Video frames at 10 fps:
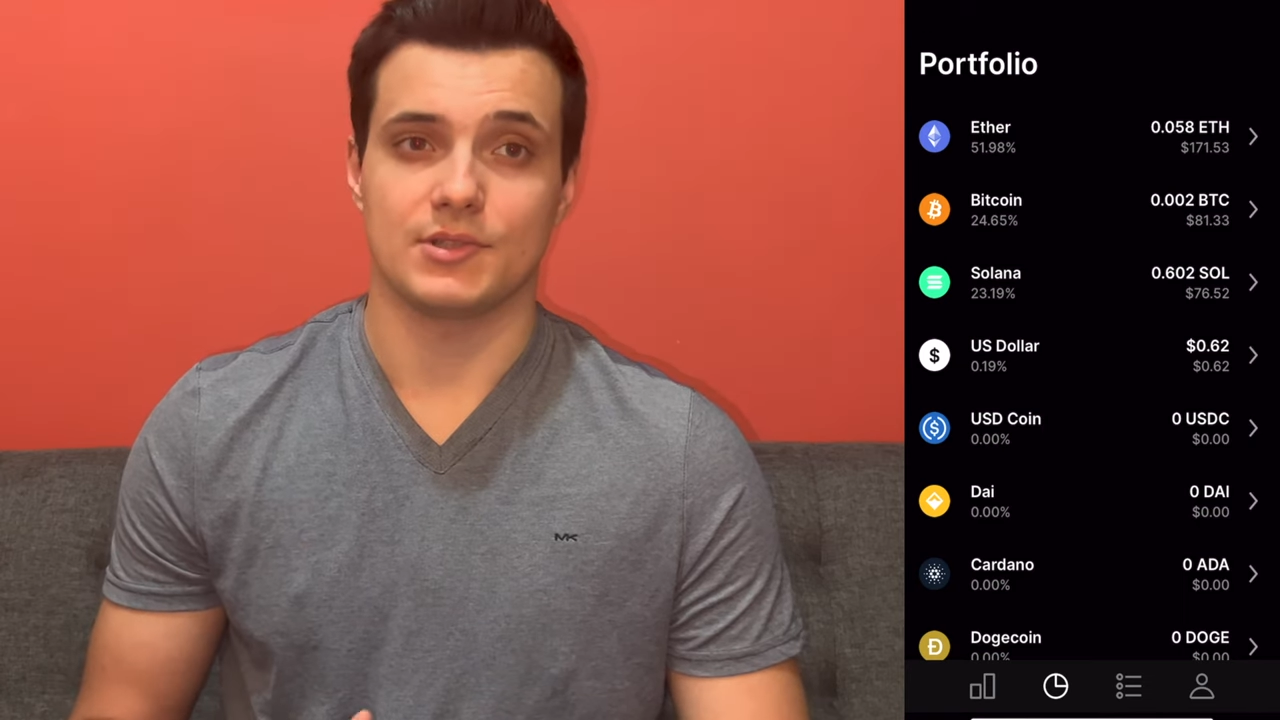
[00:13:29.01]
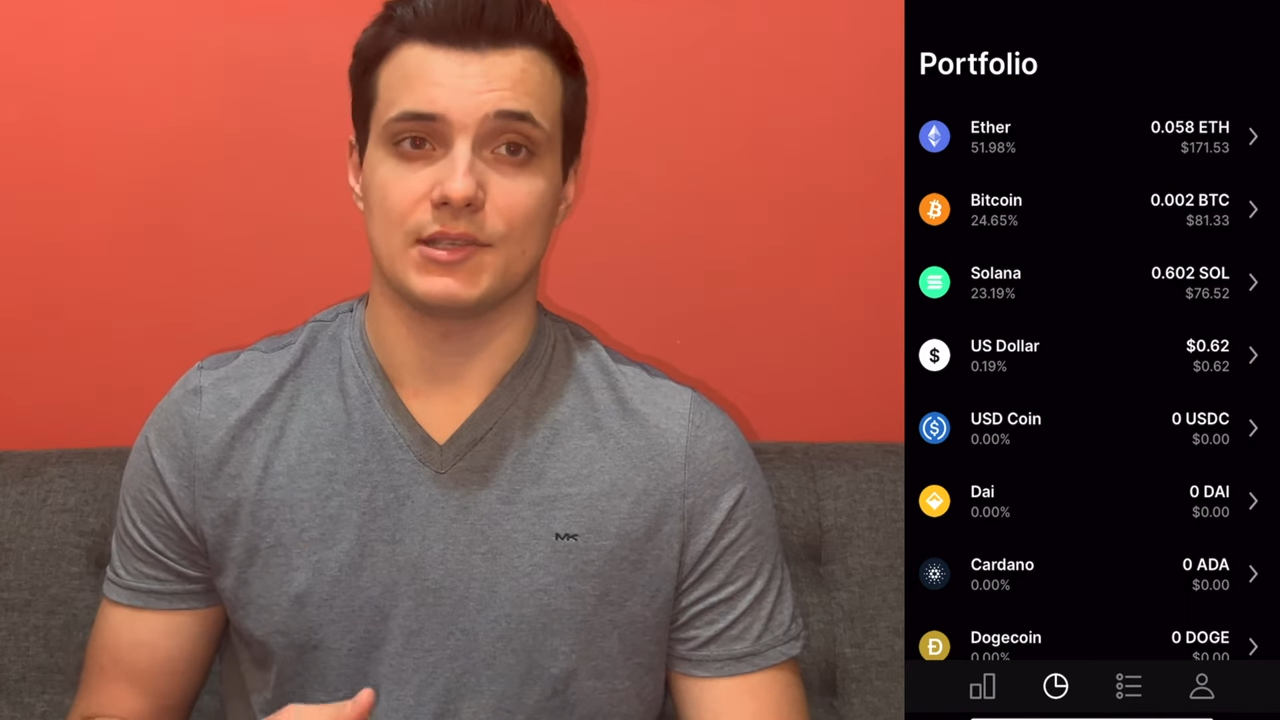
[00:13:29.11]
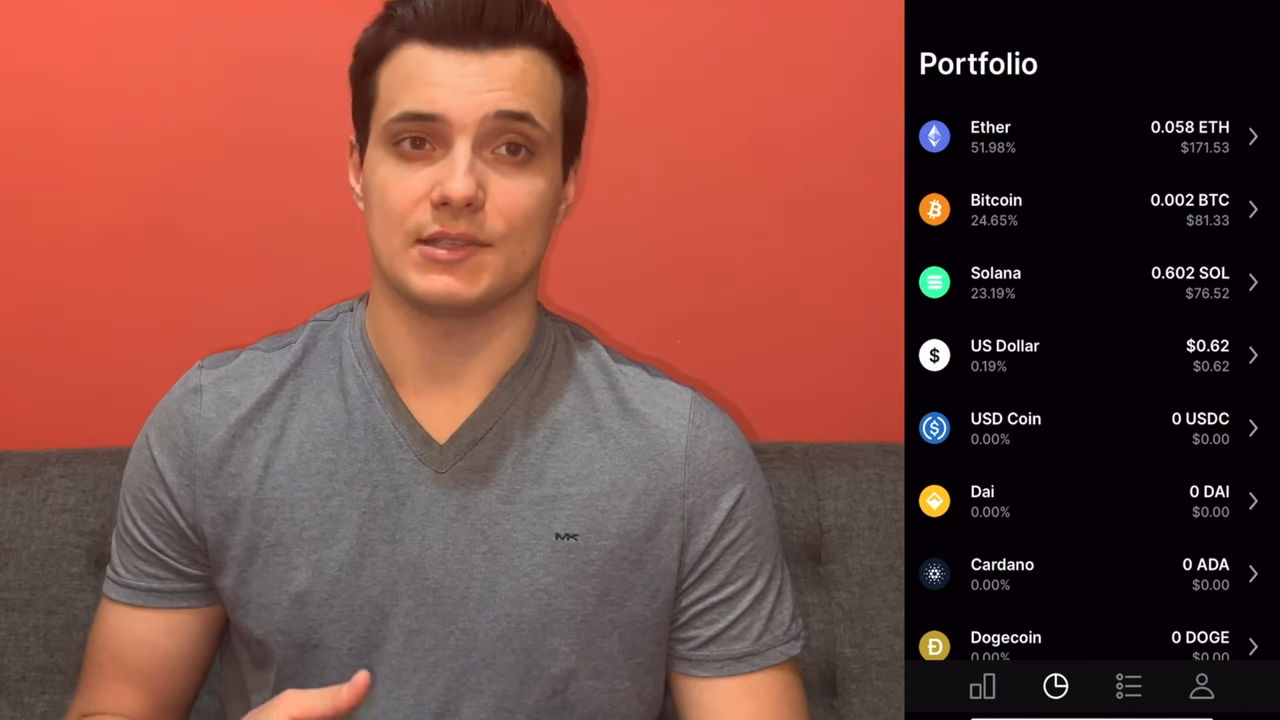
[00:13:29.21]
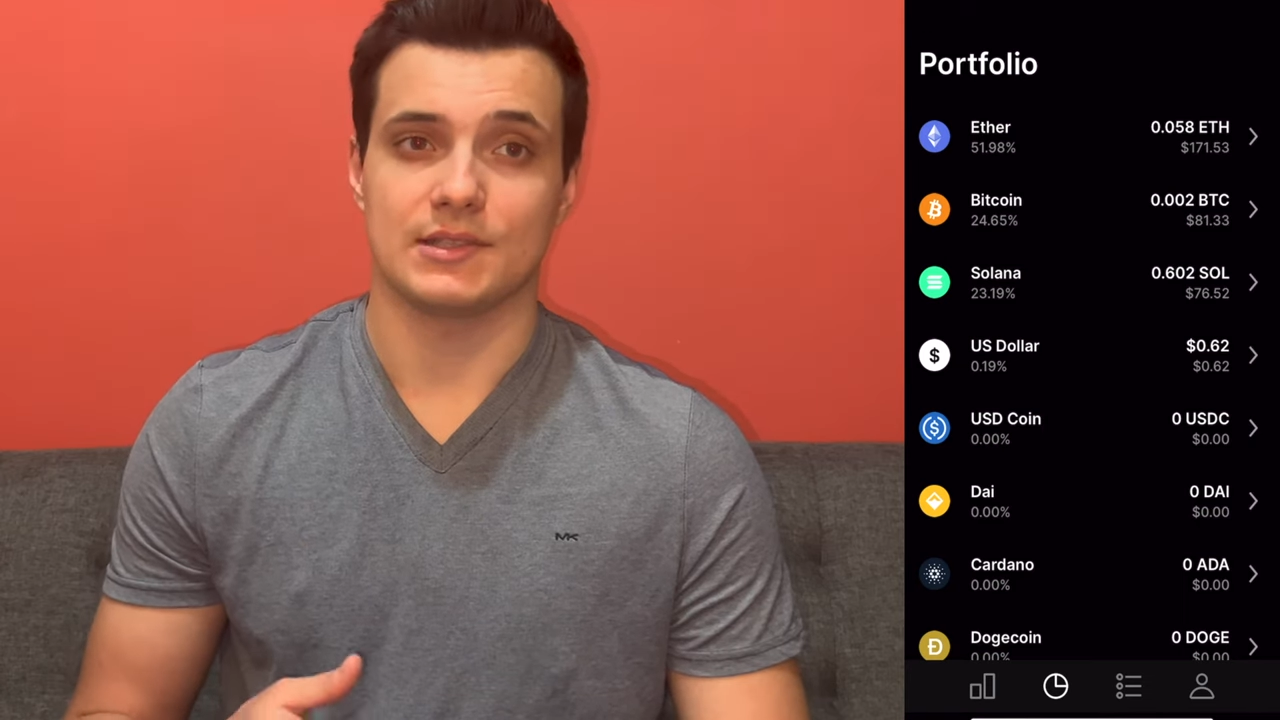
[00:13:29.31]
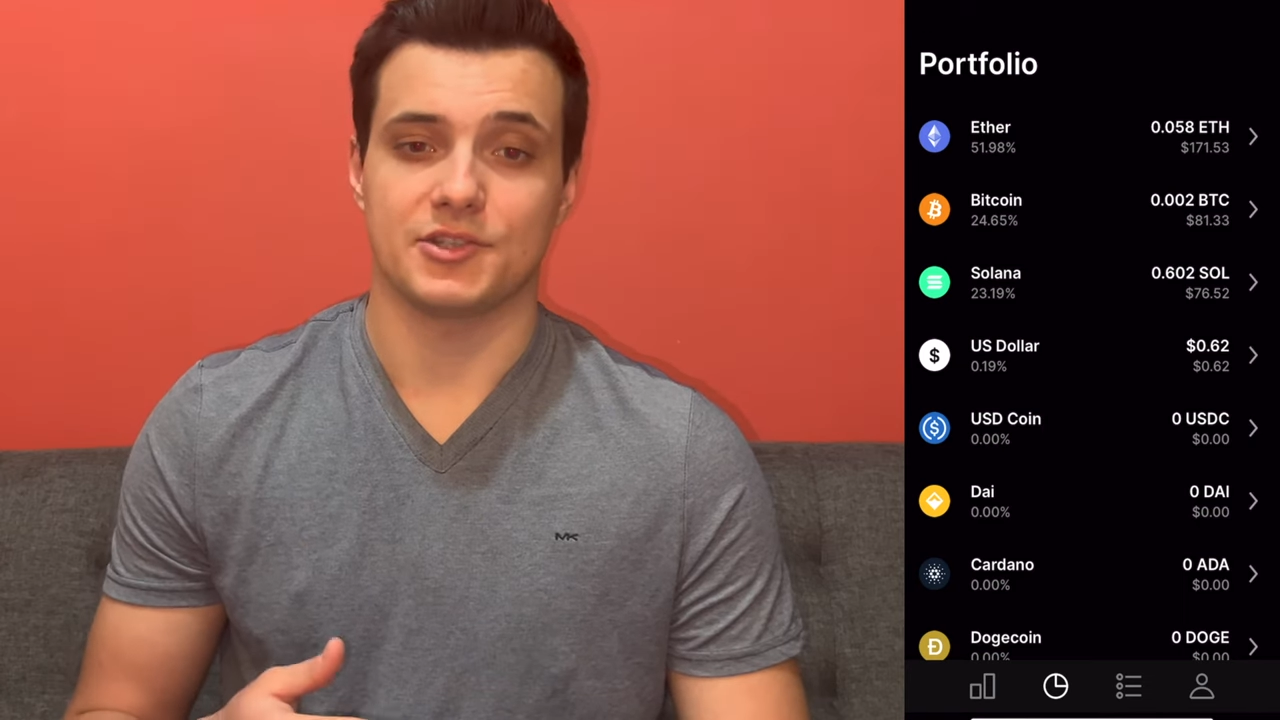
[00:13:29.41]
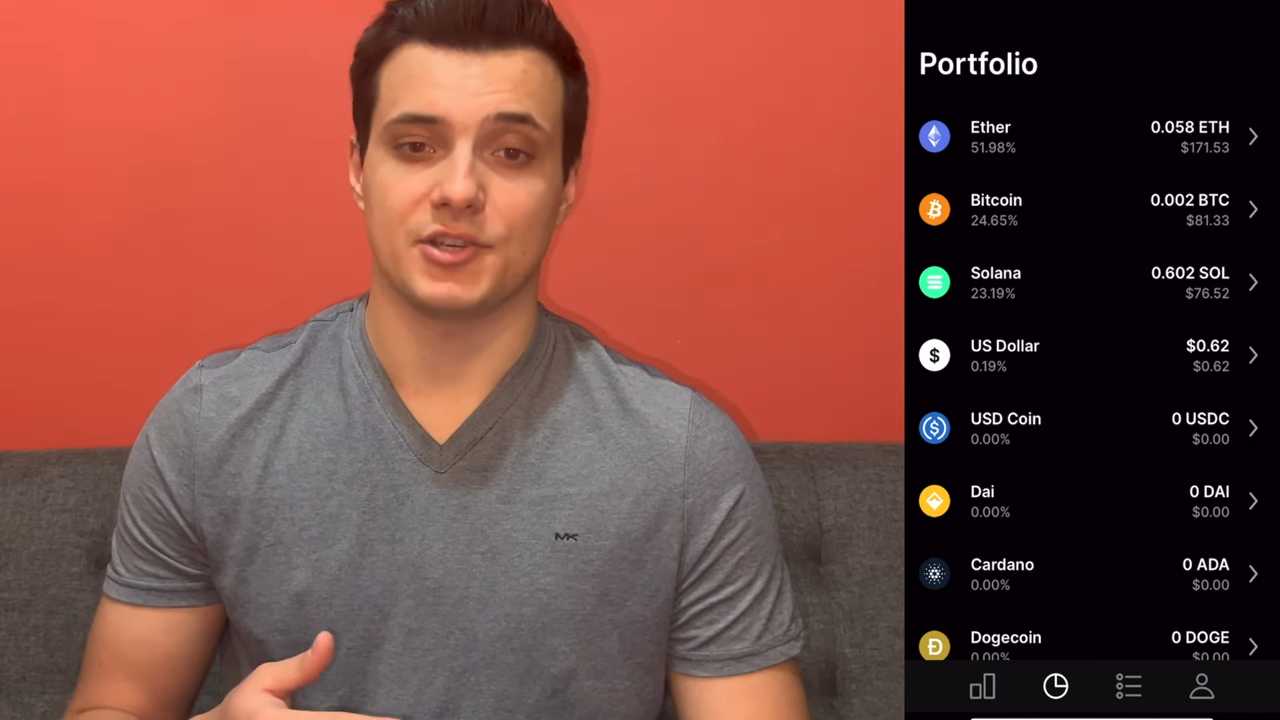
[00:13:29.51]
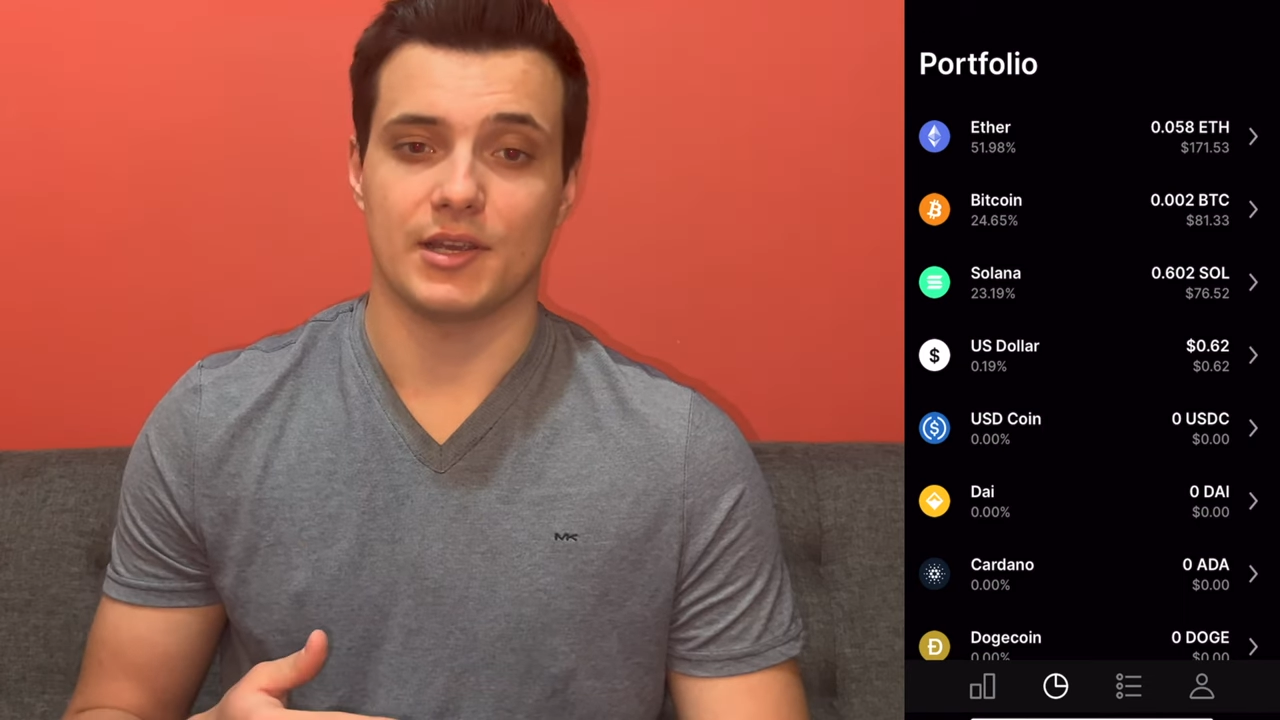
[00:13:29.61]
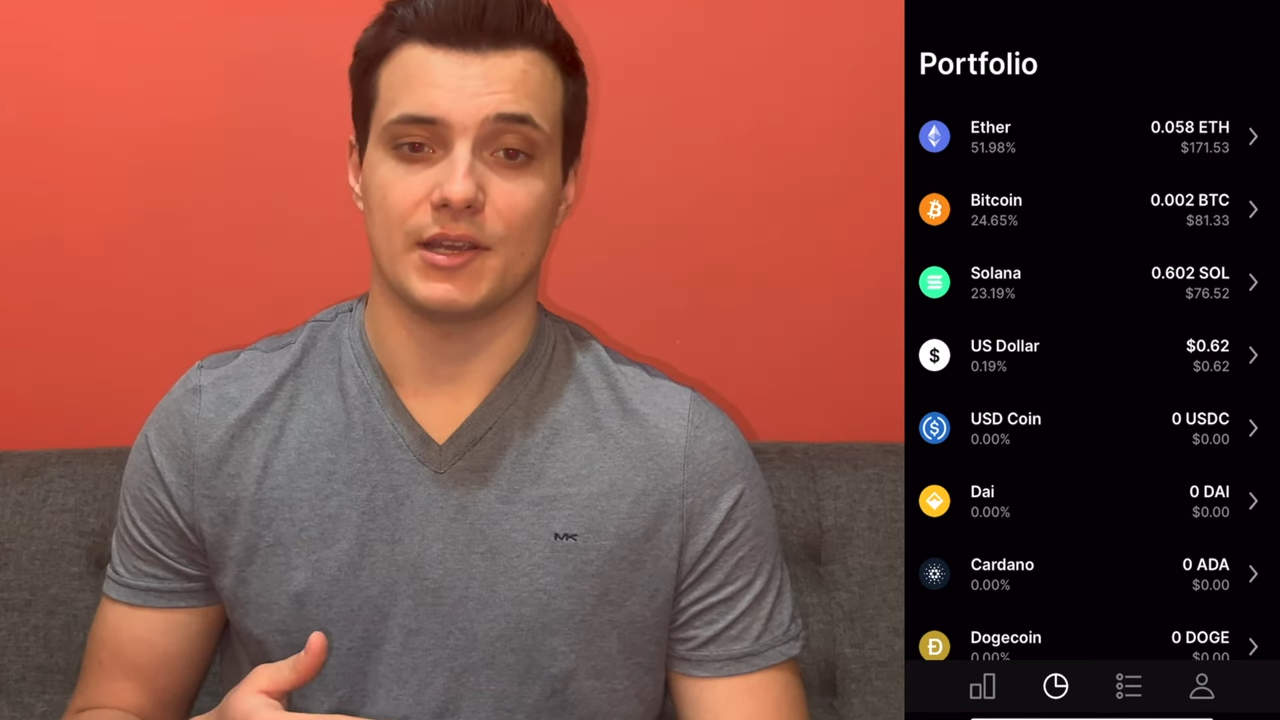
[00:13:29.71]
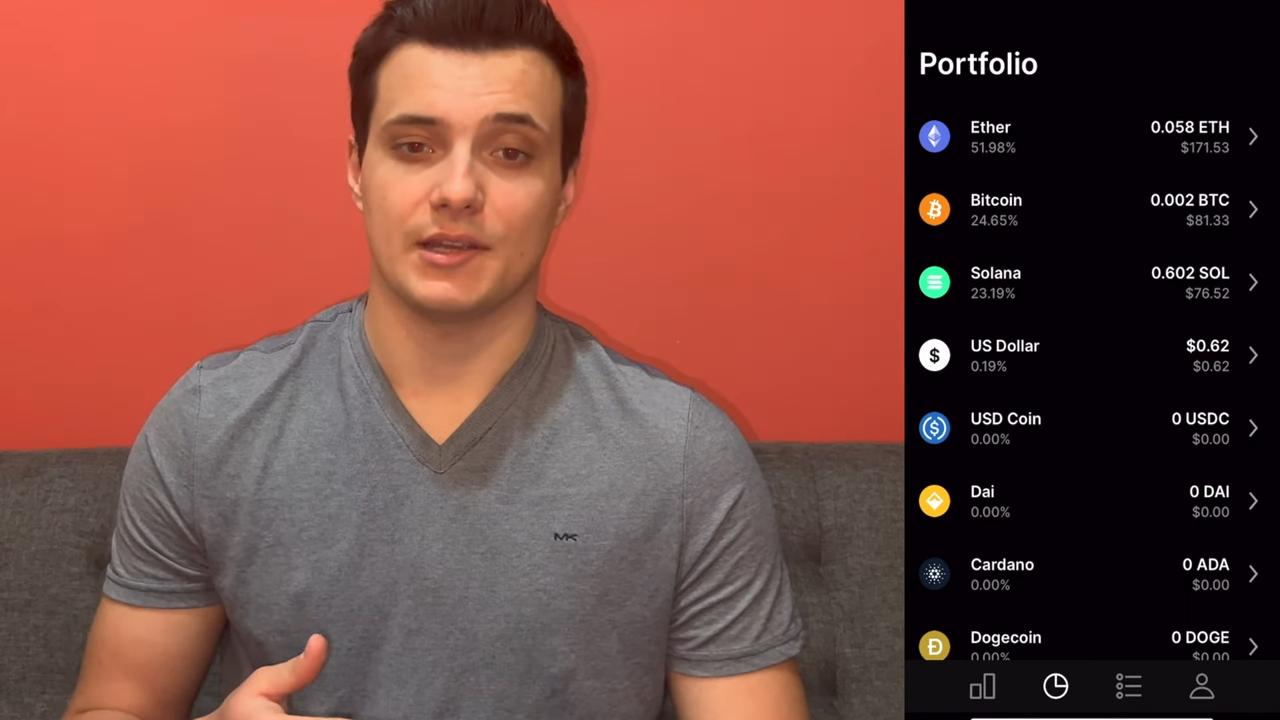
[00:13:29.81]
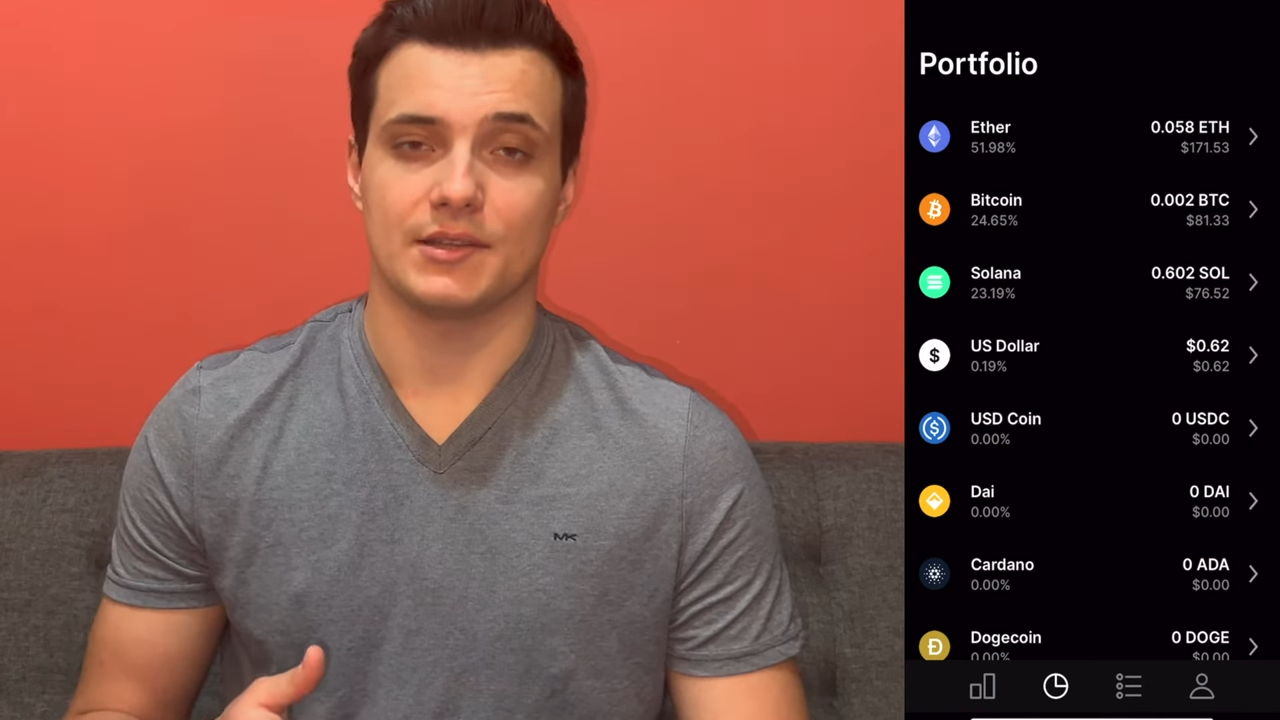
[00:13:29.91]

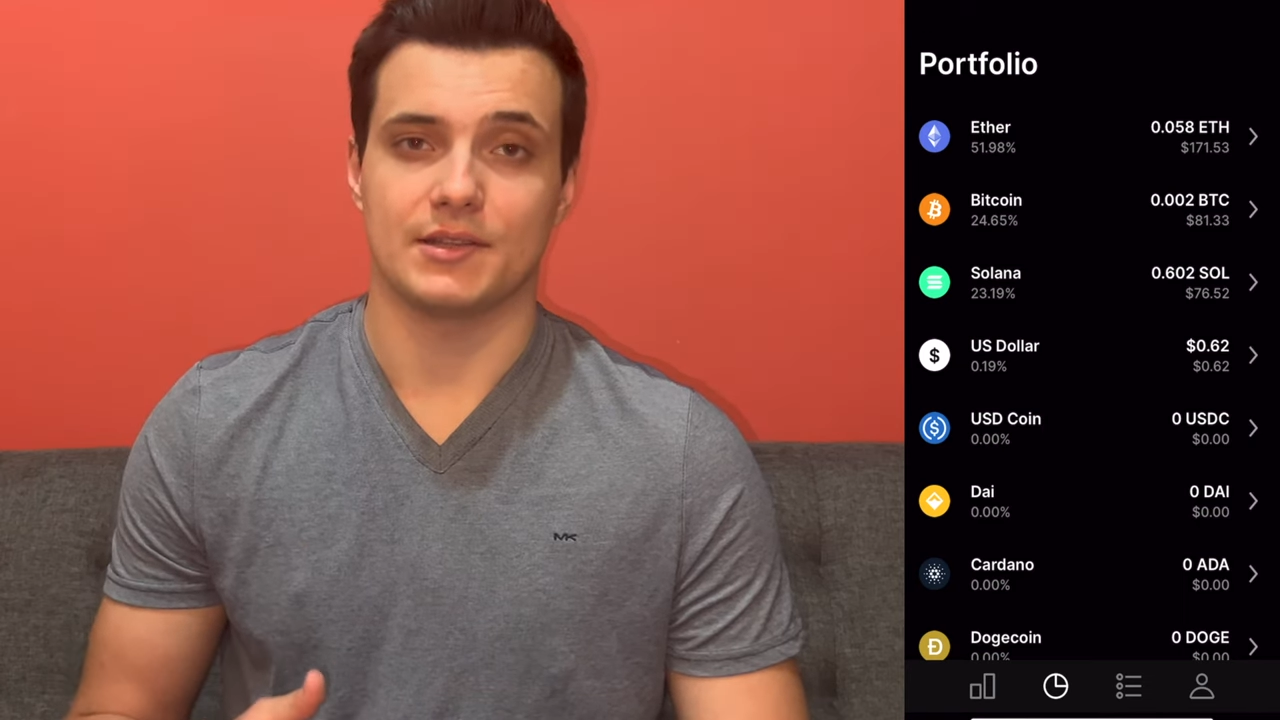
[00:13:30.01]
означает